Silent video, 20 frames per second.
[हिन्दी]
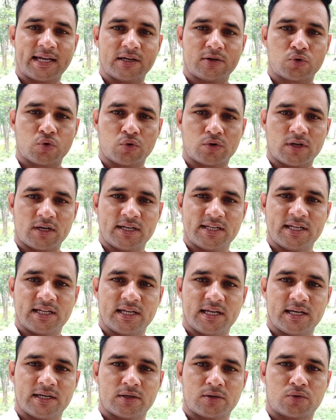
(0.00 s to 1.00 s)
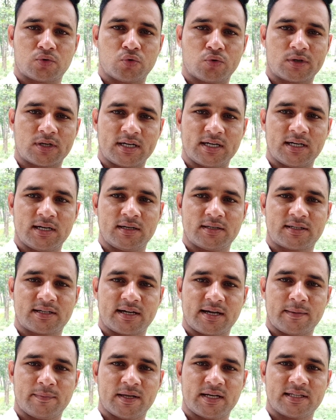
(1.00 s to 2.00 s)
आखिर टोटली टोटल
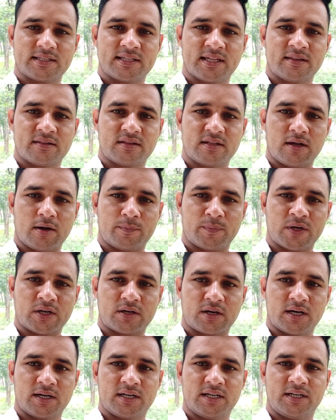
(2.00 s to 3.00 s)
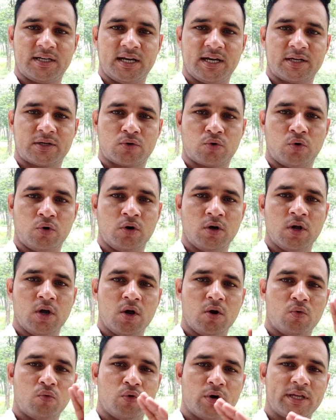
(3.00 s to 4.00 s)
ट्रेवल एजेंसी अपने कैंडिडेट को
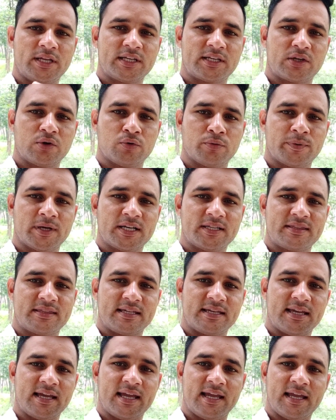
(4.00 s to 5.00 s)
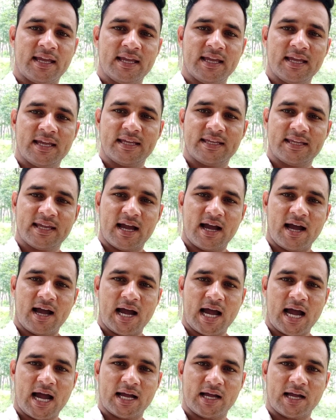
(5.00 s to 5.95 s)
वहीं क्यों भेजती है या